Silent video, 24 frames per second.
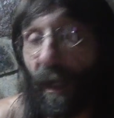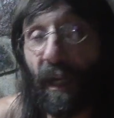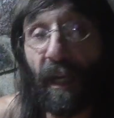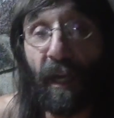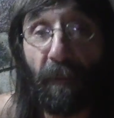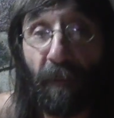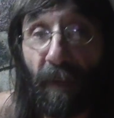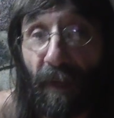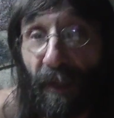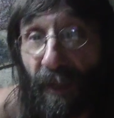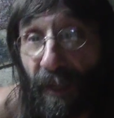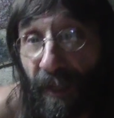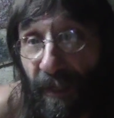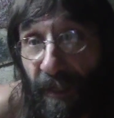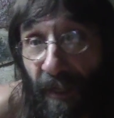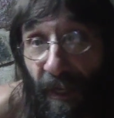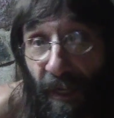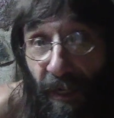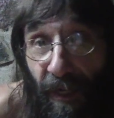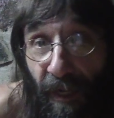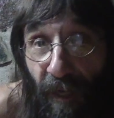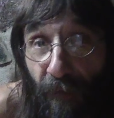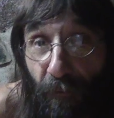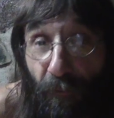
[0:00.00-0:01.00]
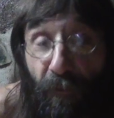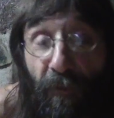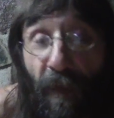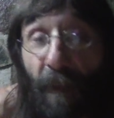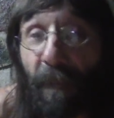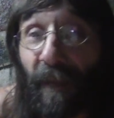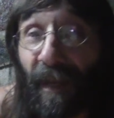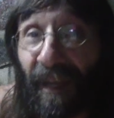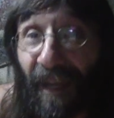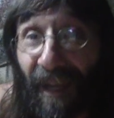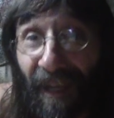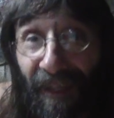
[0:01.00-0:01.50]
es capaz de arrancar
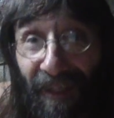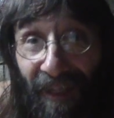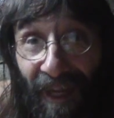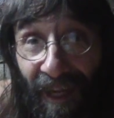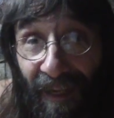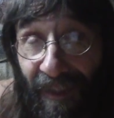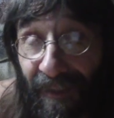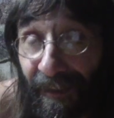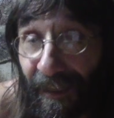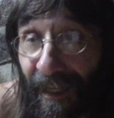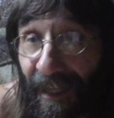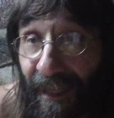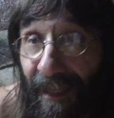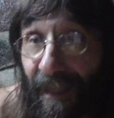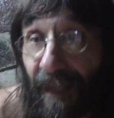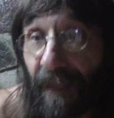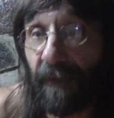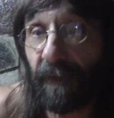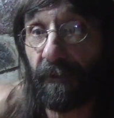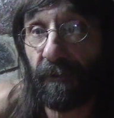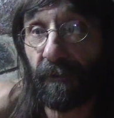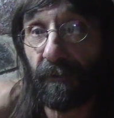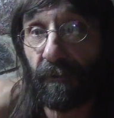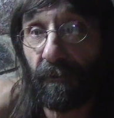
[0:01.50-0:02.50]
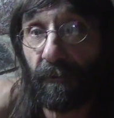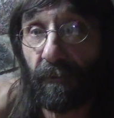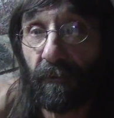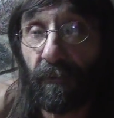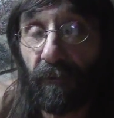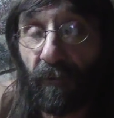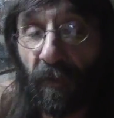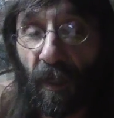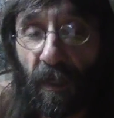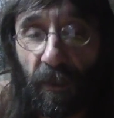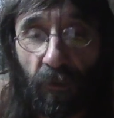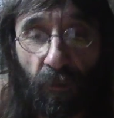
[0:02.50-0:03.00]
una pequeña estaca
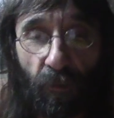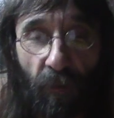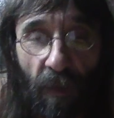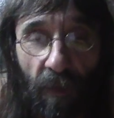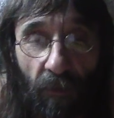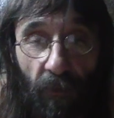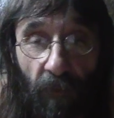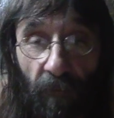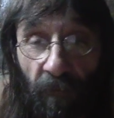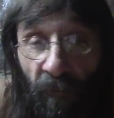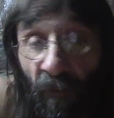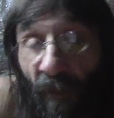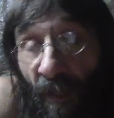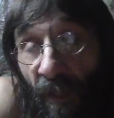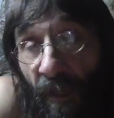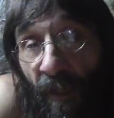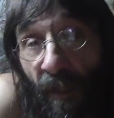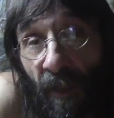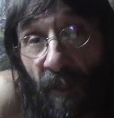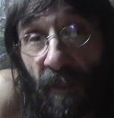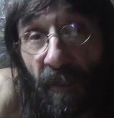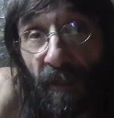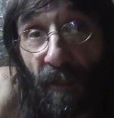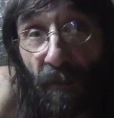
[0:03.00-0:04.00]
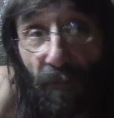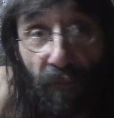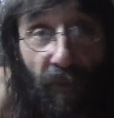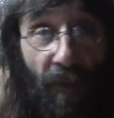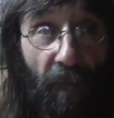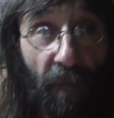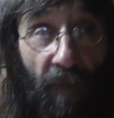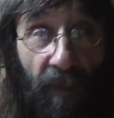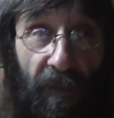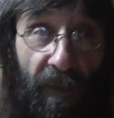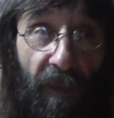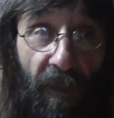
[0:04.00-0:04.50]
del suelo?
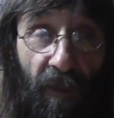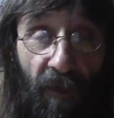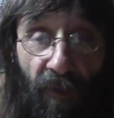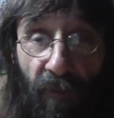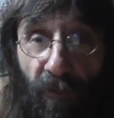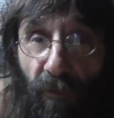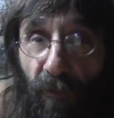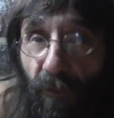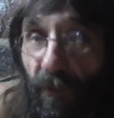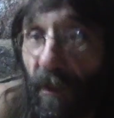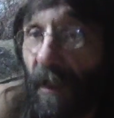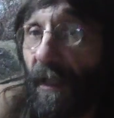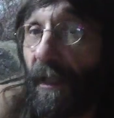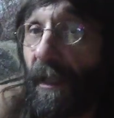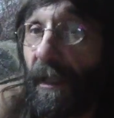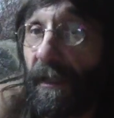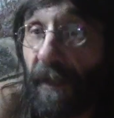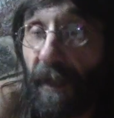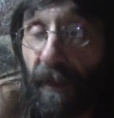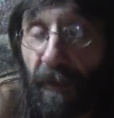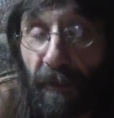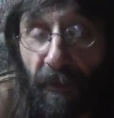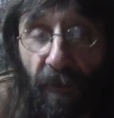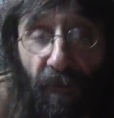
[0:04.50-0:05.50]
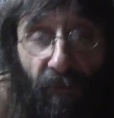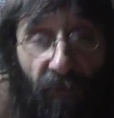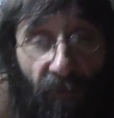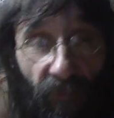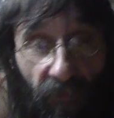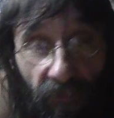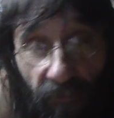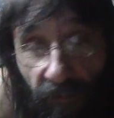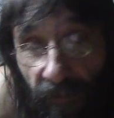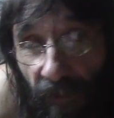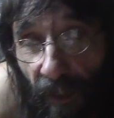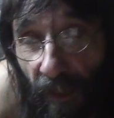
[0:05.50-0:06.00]
Simplemente, como relata digo,
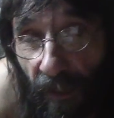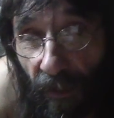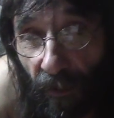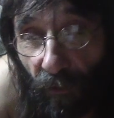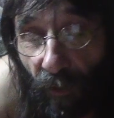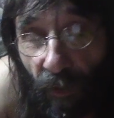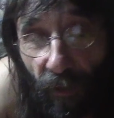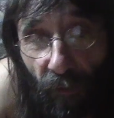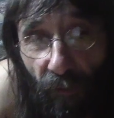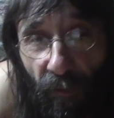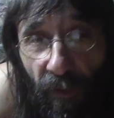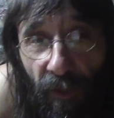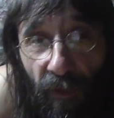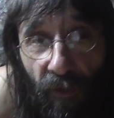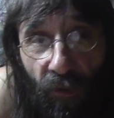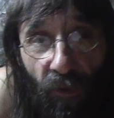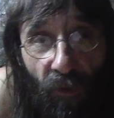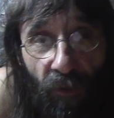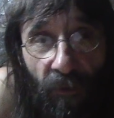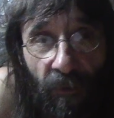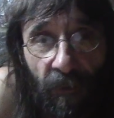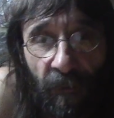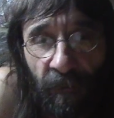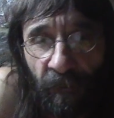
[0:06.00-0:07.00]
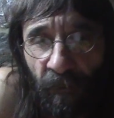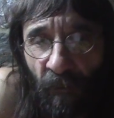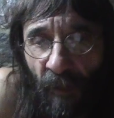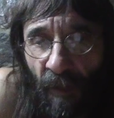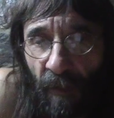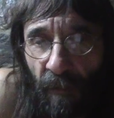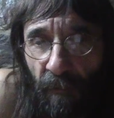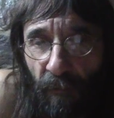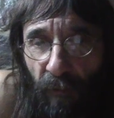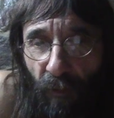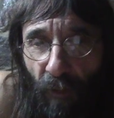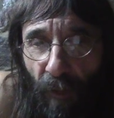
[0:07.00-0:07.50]
ya digo el cuento,
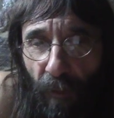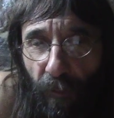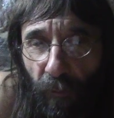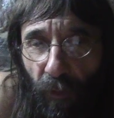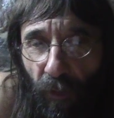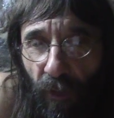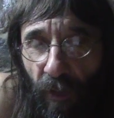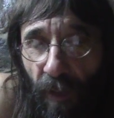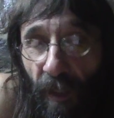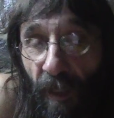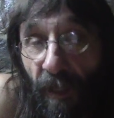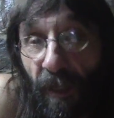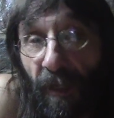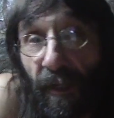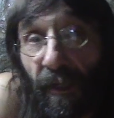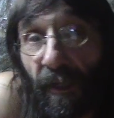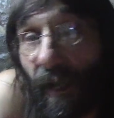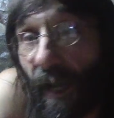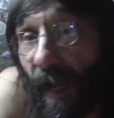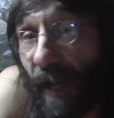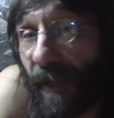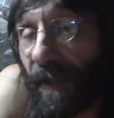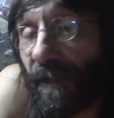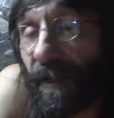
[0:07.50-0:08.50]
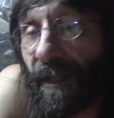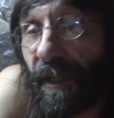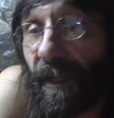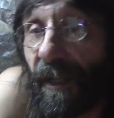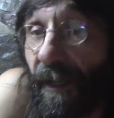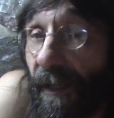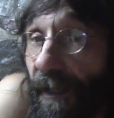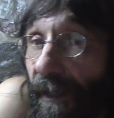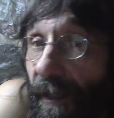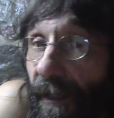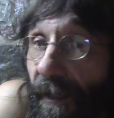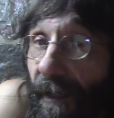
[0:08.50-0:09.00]
pues porque a
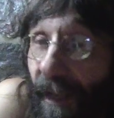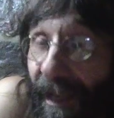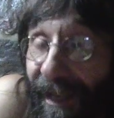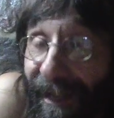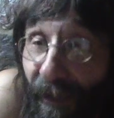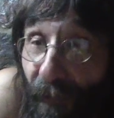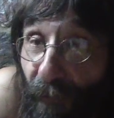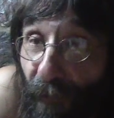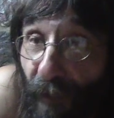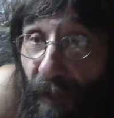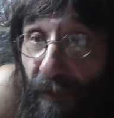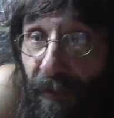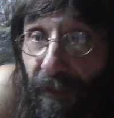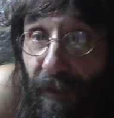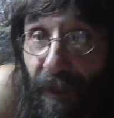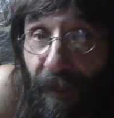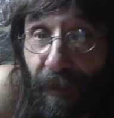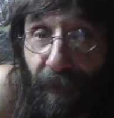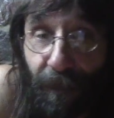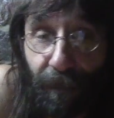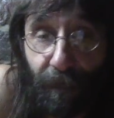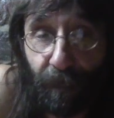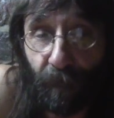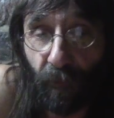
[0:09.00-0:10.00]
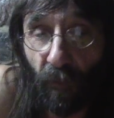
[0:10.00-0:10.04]
ese elefante